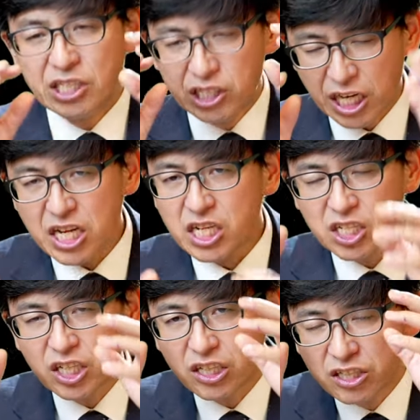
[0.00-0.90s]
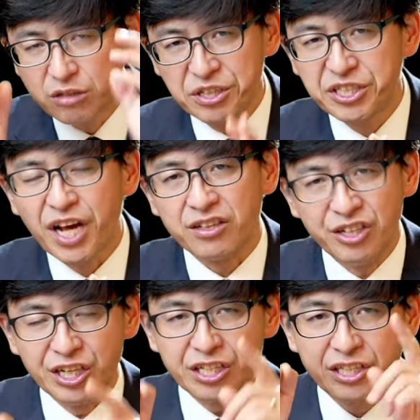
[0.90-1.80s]
真正这么想
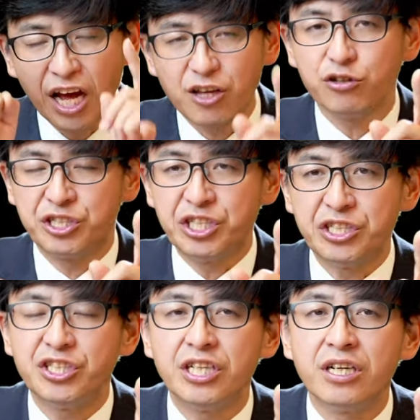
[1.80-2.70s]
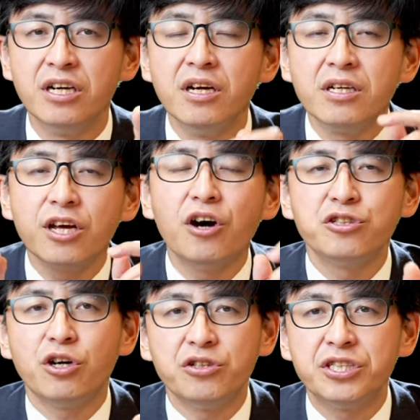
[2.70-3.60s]
的人，他要警醒，他要
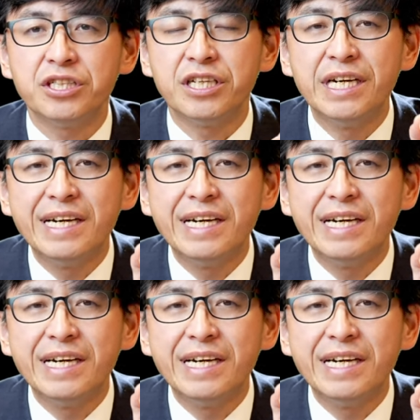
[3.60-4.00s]
小心。